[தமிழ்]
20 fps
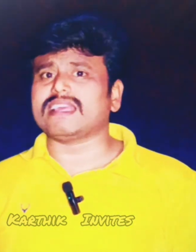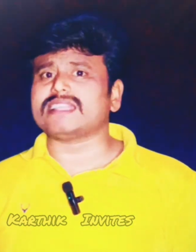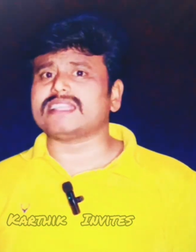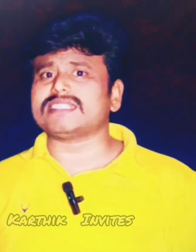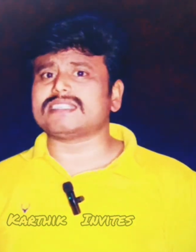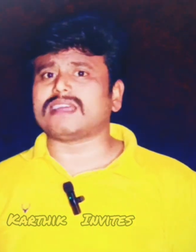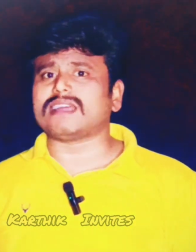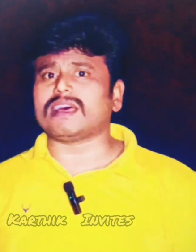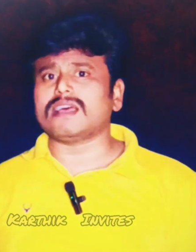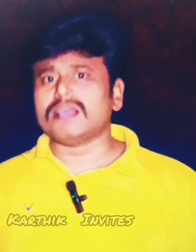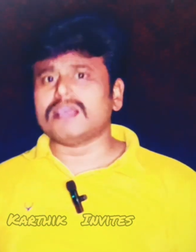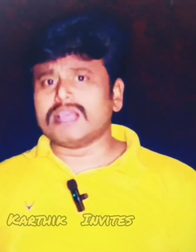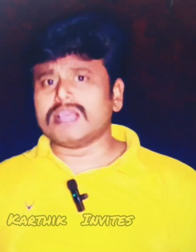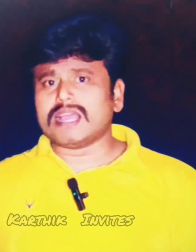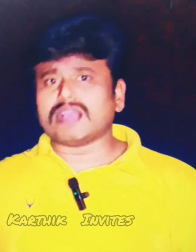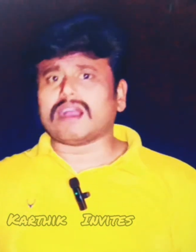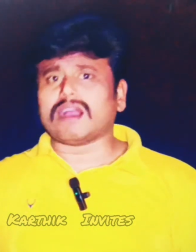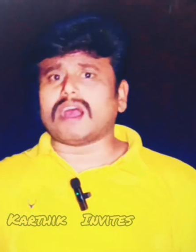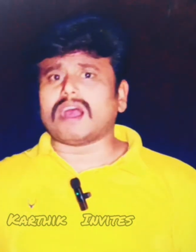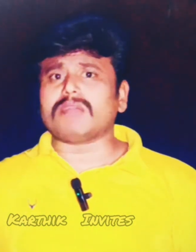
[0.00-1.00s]
ஆயிடுச்சுன்னா
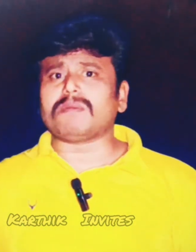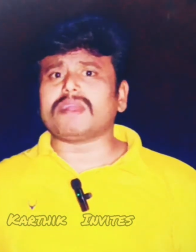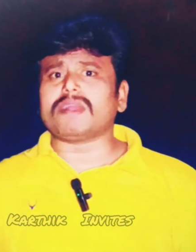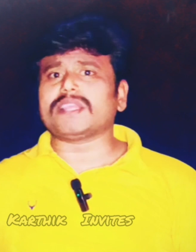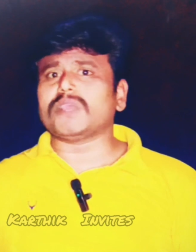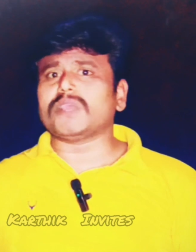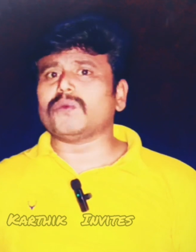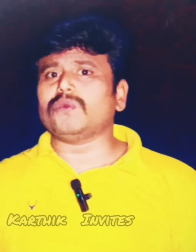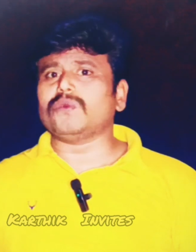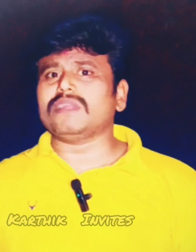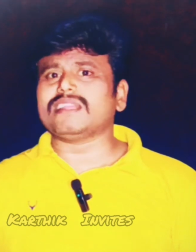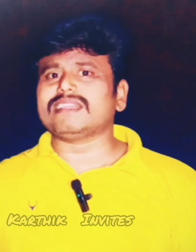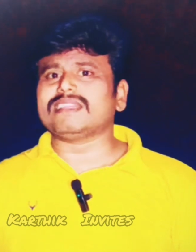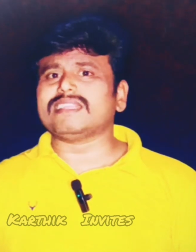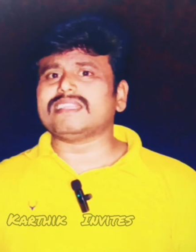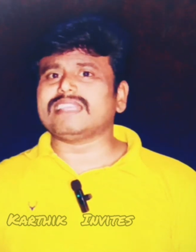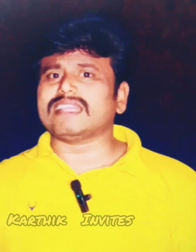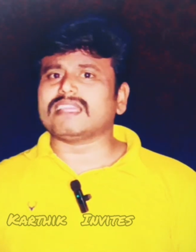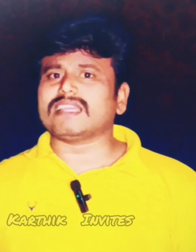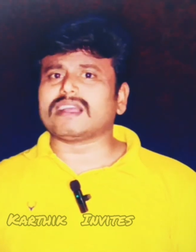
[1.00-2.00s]
கார் பார்க்கிங் உள்ள
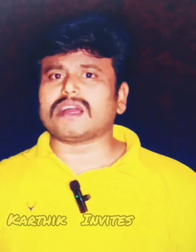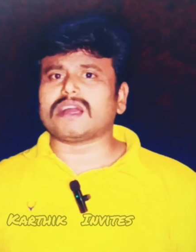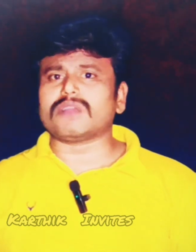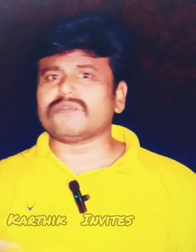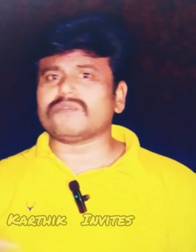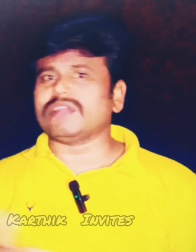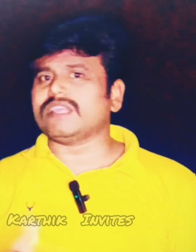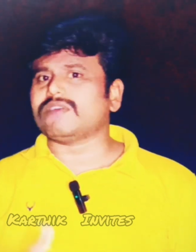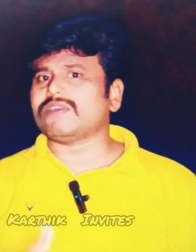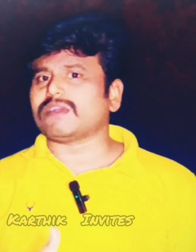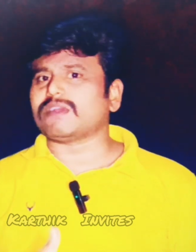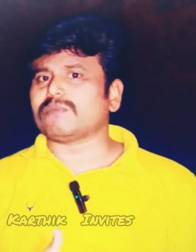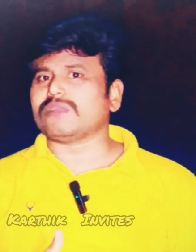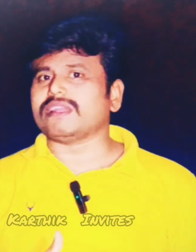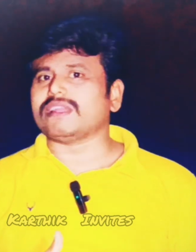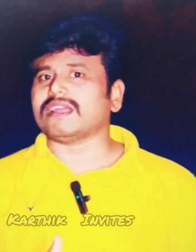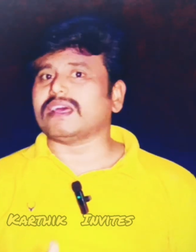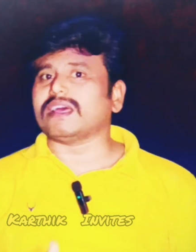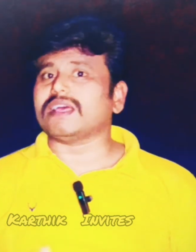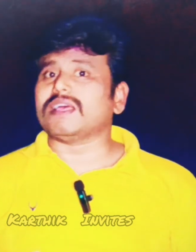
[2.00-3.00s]
இருந்து எந்த காரும் வெளியே வர
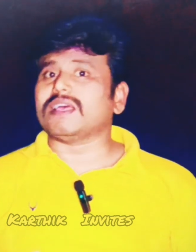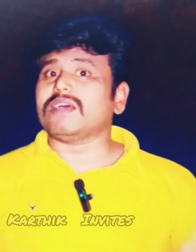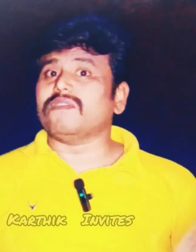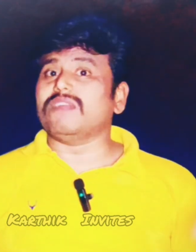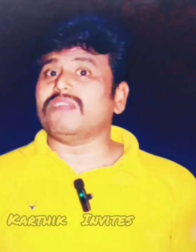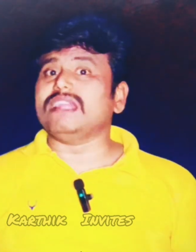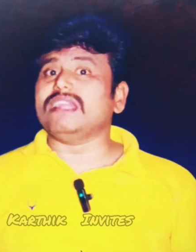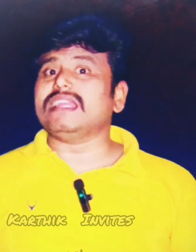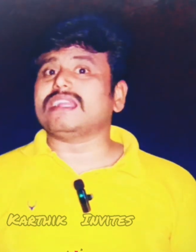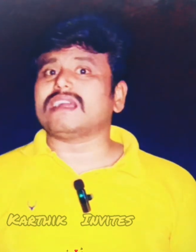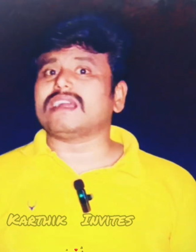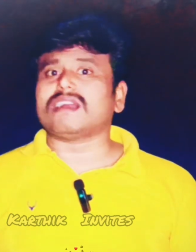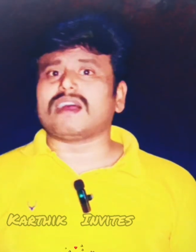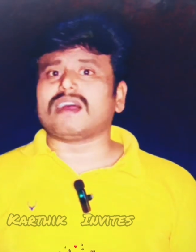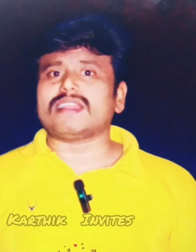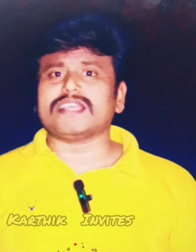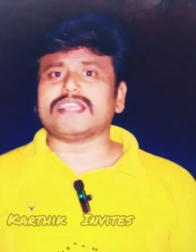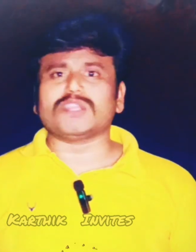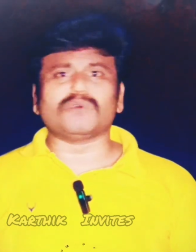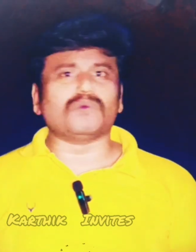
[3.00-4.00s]
முடியல வெளியே இருக்க
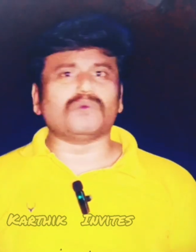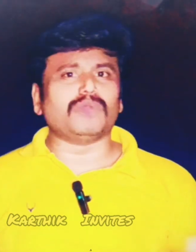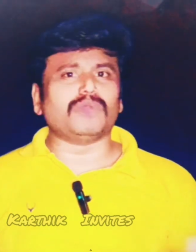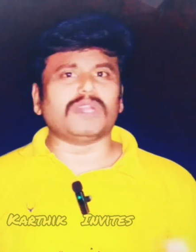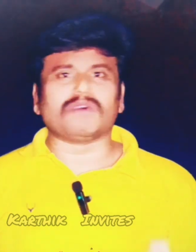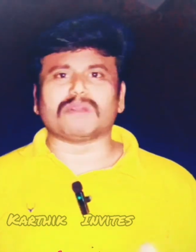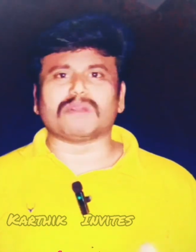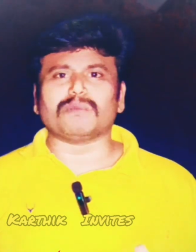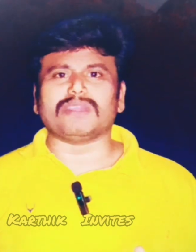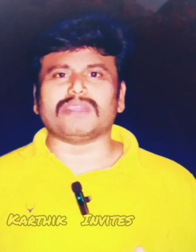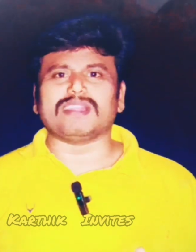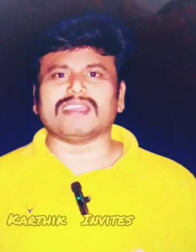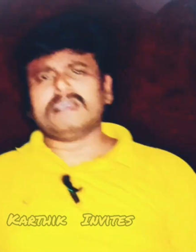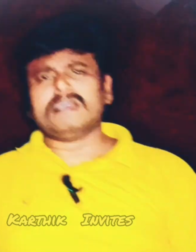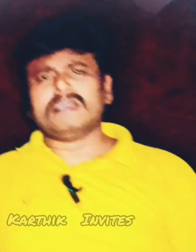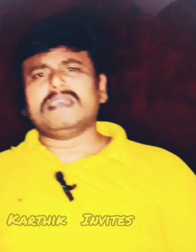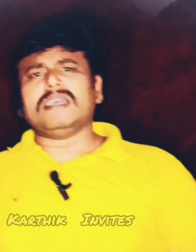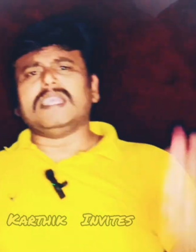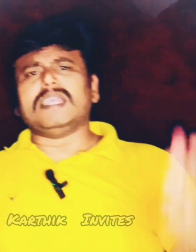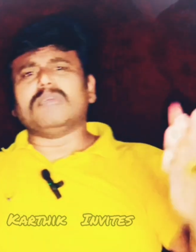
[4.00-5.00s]
கார் எதுவும் உள்ள வர முடியல
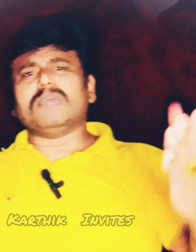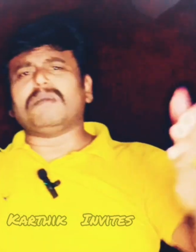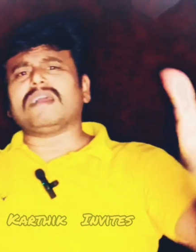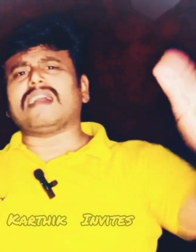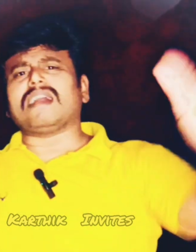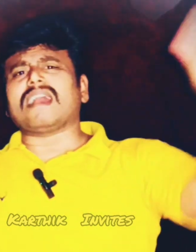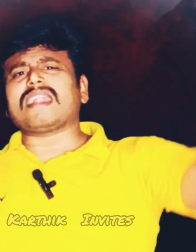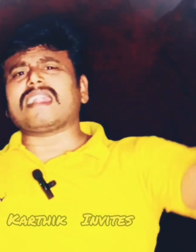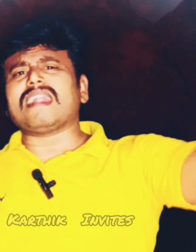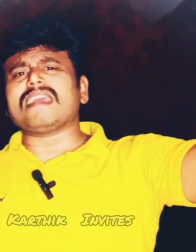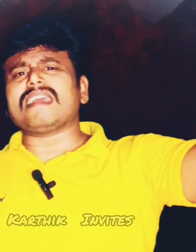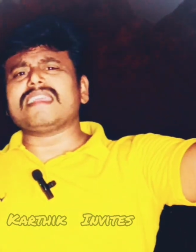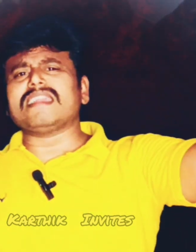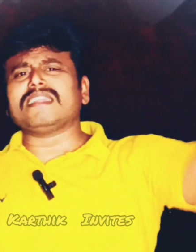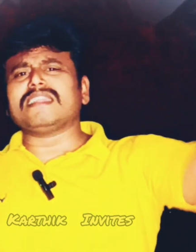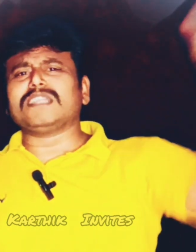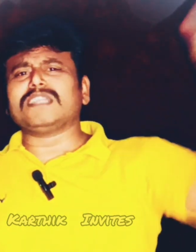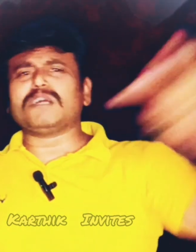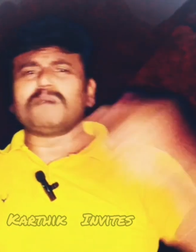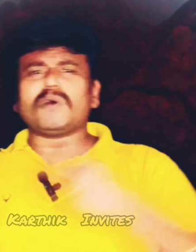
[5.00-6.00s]
எப்பா காரெல்லாம் அங்கேயே
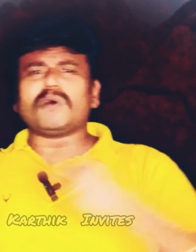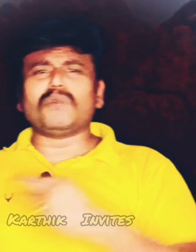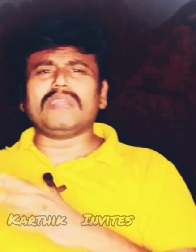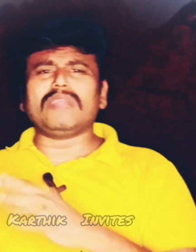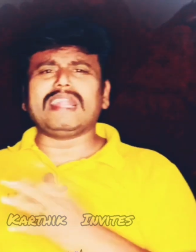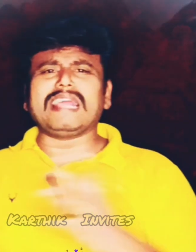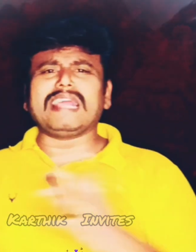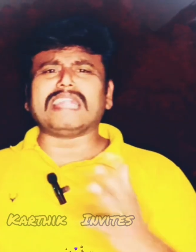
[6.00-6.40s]
உள்ளே உள்ளேலாம்